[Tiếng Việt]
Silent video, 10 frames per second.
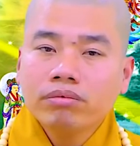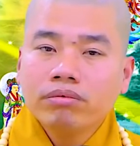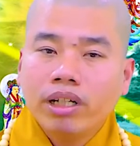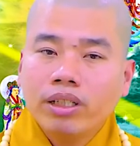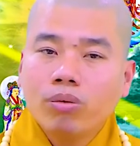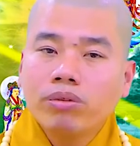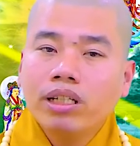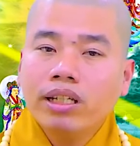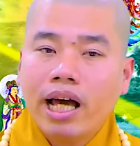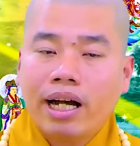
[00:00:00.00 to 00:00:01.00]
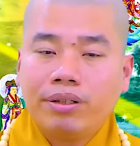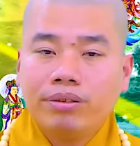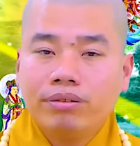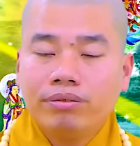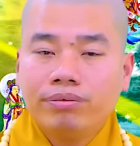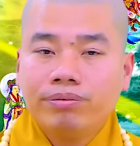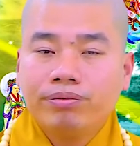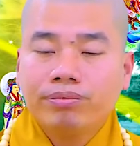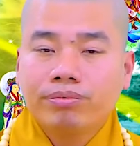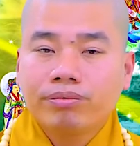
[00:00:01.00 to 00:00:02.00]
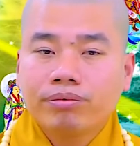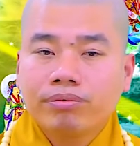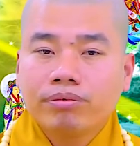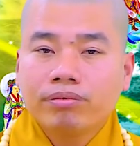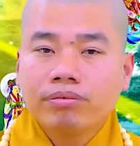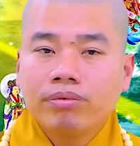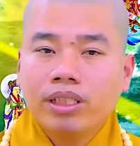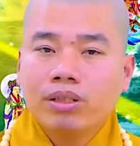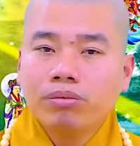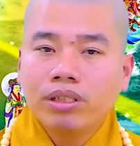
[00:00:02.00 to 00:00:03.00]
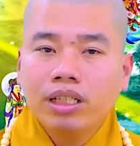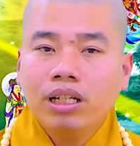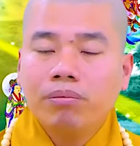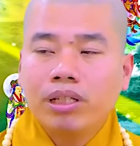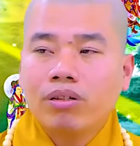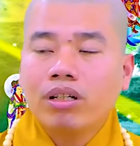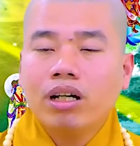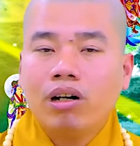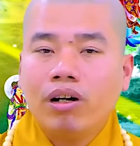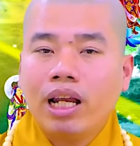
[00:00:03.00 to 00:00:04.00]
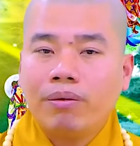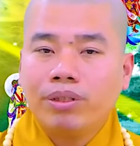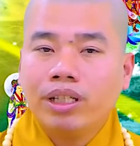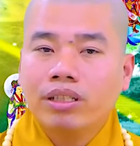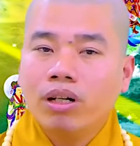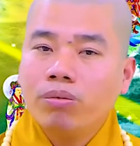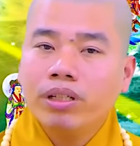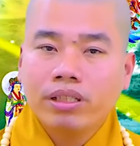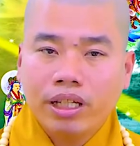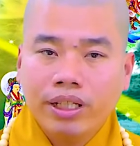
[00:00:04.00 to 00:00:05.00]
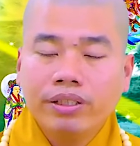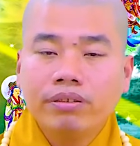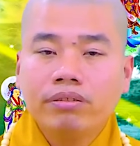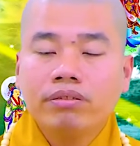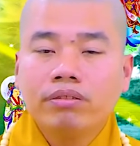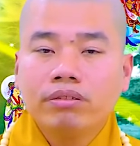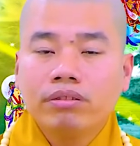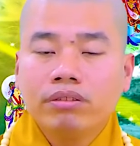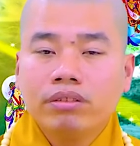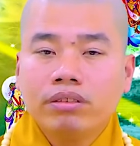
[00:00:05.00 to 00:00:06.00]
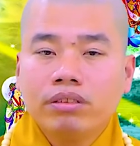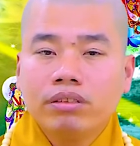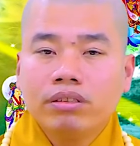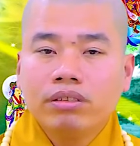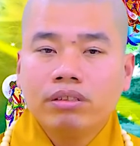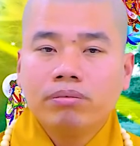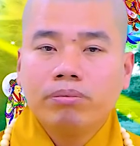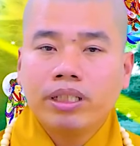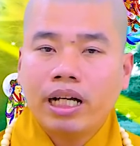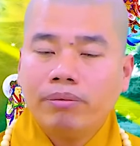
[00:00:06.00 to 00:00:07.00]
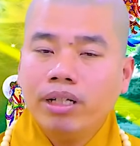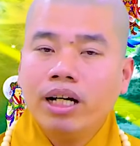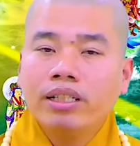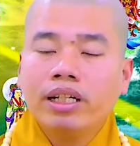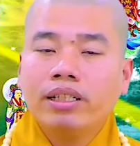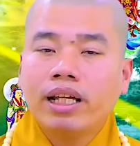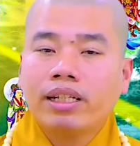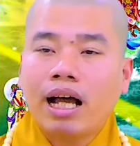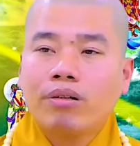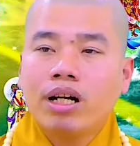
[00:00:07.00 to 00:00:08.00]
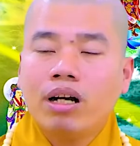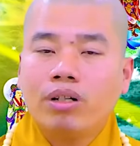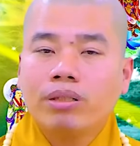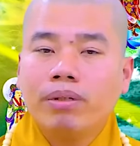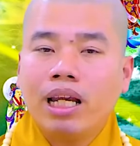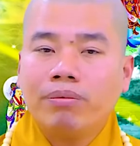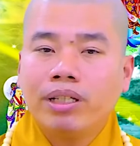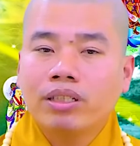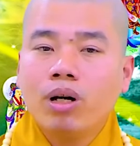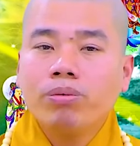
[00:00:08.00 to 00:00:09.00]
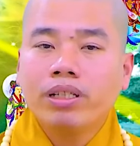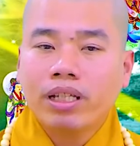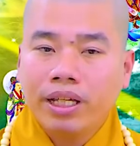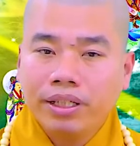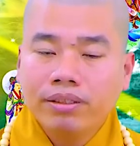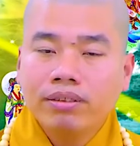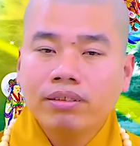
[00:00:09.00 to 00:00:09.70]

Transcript: phải cung kính đạo phải cung kính là mình có cơ hội làm được việc tốt việc thiện mình cảm ơn khi người ta tạo cơ hội cho mình làm việc tốt việc thiện